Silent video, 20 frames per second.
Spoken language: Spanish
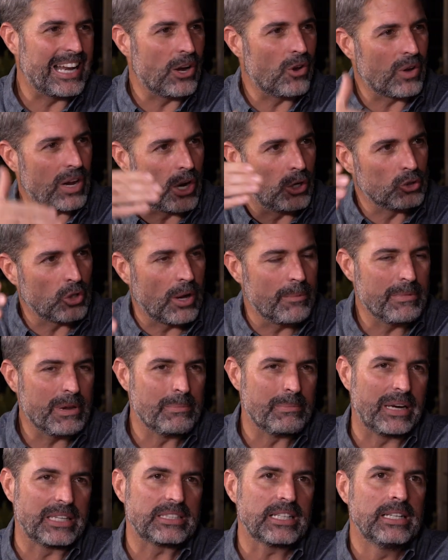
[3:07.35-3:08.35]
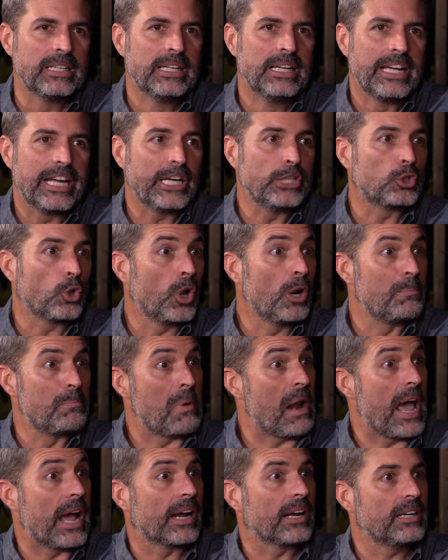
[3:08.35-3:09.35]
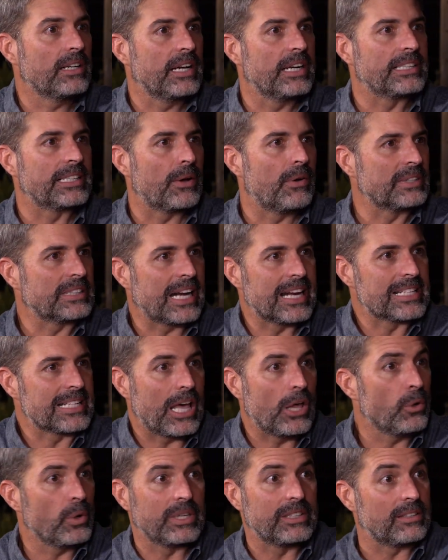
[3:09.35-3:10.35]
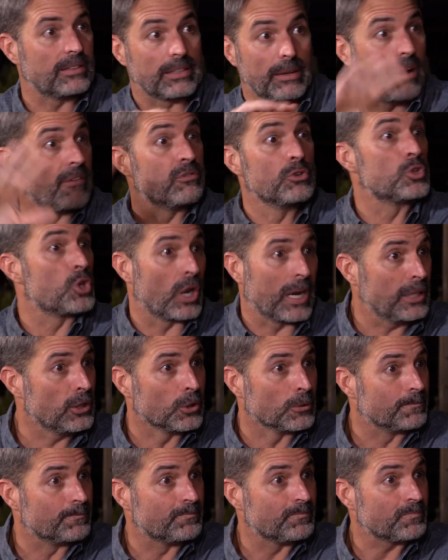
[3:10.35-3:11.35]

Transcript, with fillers: He logrado todas mis metas y todo el plan estaba trazado y estaba funcionando.